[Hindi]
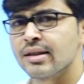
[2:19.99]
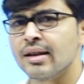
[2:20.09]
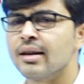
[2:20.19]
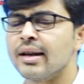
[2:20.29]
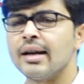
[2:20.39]
से
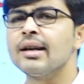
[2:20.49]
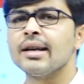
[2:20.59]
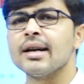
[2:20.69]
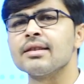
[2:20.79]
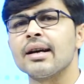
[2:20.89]
ऐड
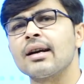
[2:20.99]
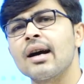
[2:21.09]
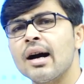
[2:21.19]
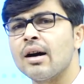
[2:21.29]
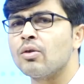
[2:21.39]
किया
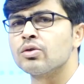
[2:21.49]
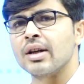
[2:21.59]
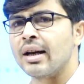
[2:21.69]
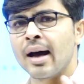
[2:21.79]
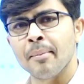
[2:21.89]
जाएगा
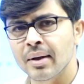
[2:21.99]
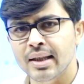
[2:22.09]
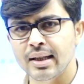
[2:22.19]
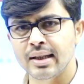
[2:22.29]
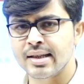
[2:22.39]
उसका नाम
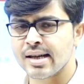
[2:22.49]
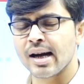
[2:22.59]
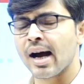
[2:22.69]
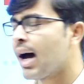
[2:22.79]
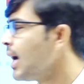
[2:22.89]
बता दीजिएगा